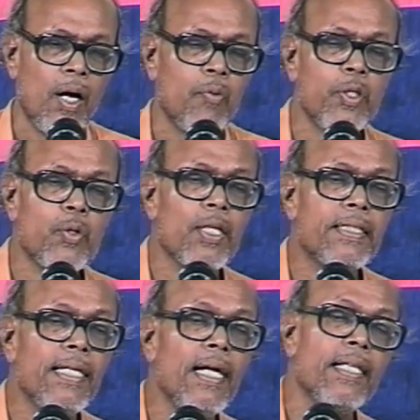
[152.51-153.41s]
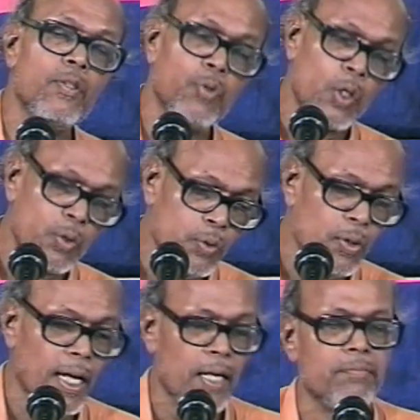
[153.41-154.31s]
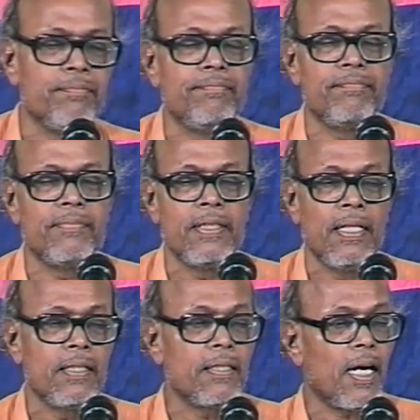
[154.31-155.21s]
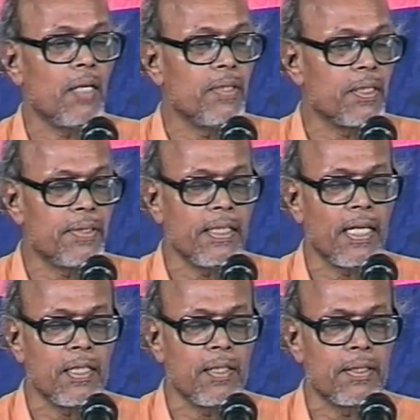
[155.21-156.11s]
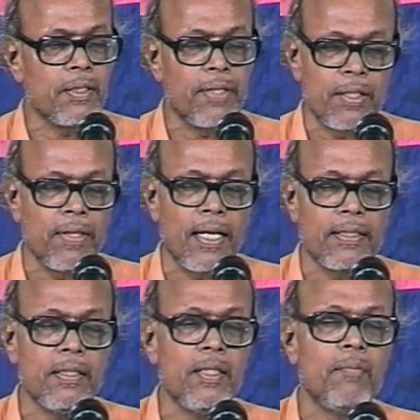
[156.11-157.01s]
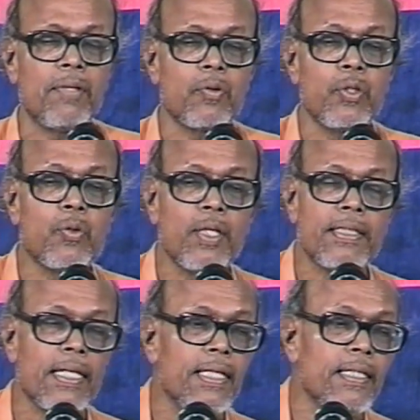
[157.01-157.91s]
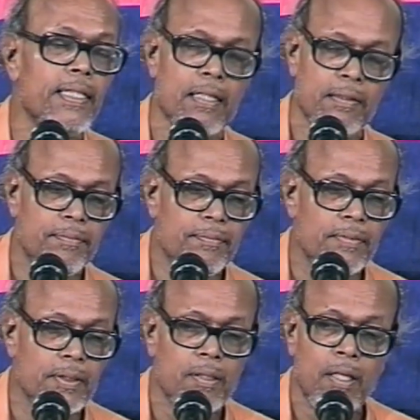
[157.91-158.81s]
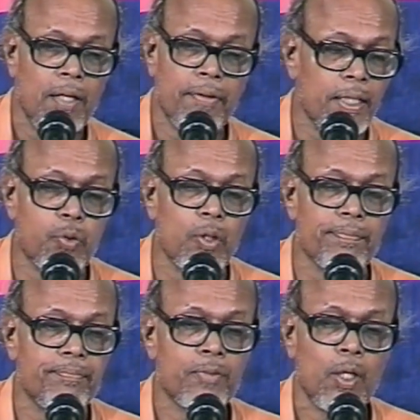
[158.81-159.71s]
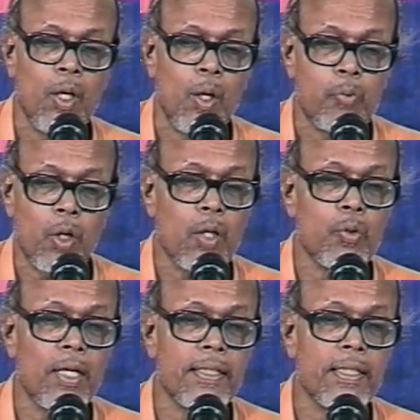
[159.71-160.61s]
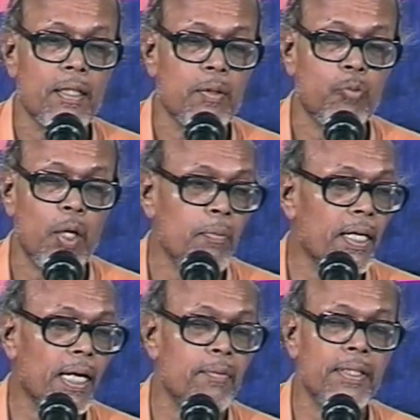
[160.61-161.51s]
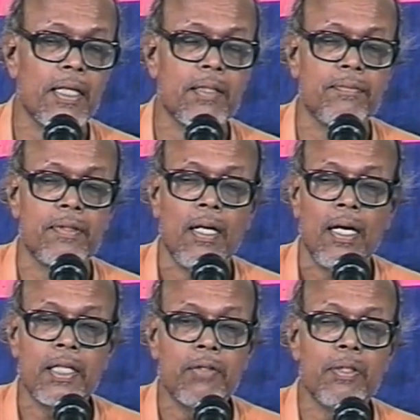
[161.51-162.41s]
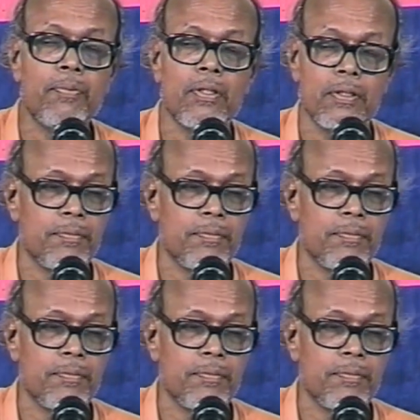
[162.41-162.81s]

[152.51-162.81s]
உயிர்கொலை செய்யாது என்று சொல்வதும் ஒரு அறம் தான் மட்டும் செய்யாது இருக்குது மட்டுமல்லாது மற்ற உயிர்கொலை செய்யாதீர் சூழும் புலால் உண்ணாதீர் முன்னுமே காமதேகம் அது விடுபடு